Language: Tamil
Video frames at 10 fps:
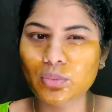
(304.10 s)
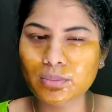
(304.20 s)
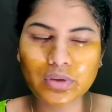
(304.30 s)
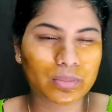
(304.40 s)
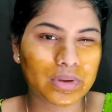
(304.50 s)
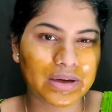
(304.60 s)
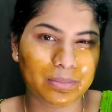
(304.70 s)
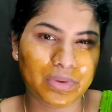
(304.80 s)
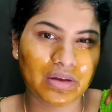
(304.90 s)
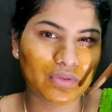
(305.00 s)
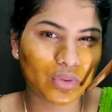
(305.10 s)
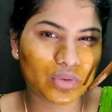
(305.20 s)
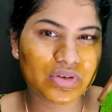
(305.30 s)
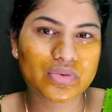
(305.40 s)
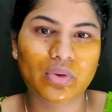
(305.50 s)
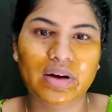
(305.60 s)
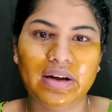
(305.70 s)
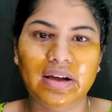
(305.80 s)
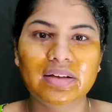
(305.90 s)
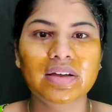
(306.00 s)
ரொம்ப ரொம்ப கம்மியாக எவ்வளோண்டு
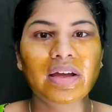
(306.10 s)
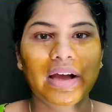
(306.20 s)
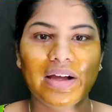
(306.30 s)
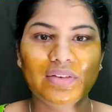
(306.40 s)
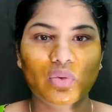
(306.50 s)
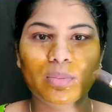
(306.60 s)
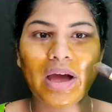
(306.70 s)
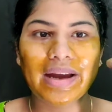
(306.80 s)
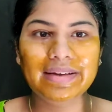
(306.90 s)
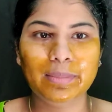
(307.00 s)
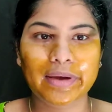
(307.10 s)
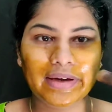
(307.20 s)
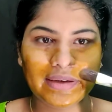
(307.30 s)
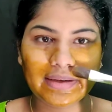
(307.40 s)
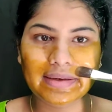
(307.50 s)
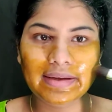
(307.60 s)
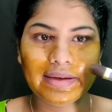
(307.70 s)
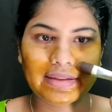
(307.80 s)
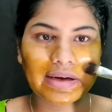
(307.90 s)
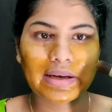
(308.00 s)
சொல்கிறேன்னா அது ரொம்ப ஆன்டிபயோட்டிக் இல்லை
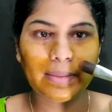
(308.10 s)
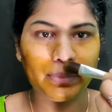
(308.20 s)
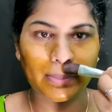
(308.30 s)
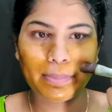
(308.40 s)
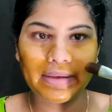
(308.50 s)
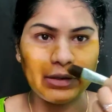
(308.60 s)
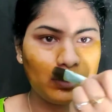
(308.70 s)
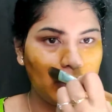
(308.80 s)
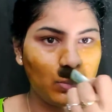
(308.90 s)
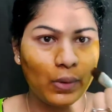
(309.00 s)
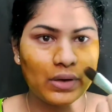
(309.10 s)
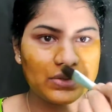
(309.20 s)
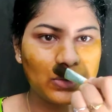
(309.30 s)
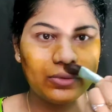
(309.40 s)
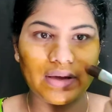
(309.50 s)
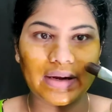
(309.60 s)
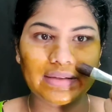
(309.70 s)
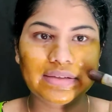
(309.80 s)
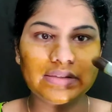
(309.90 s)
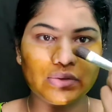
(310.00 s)
அதனால பிம்பிள் எதுவுமே பாய்ஸ்க்கும்
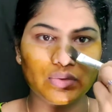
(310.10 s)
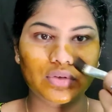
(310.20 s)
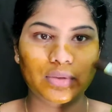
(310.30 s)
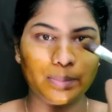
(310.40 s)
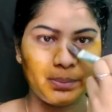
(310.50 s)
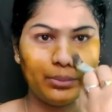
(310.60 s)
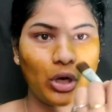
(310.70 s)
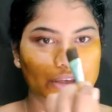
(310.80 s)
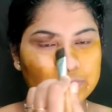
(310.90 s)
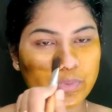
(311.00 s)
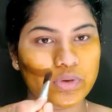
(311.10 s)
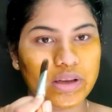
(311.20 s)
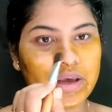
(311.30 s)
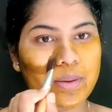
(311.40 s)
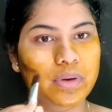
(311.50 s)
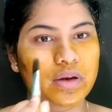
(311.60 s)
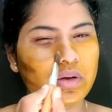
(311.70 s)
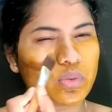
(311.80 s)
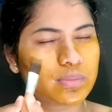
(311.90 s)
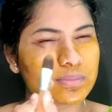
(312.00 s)
வராது ஸோ பாய்ஸ் போடுறீங்க அப்படின்னா
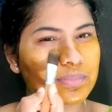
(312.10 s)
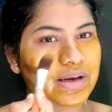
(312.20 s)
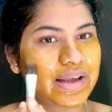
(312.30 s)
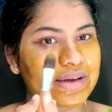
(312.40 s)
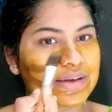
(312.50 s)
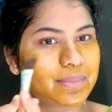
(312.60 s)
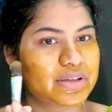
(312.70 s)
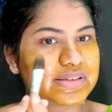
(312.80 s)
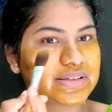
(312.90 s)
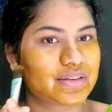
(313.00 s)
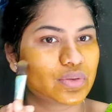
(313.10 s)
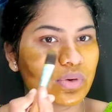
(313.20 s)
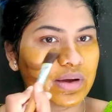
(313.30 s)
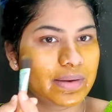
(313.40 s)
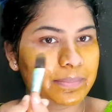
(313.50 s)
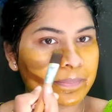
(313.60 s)
ரொம்ப லைட்டாக மஞ்சள் சேர்த்துக்கோங்க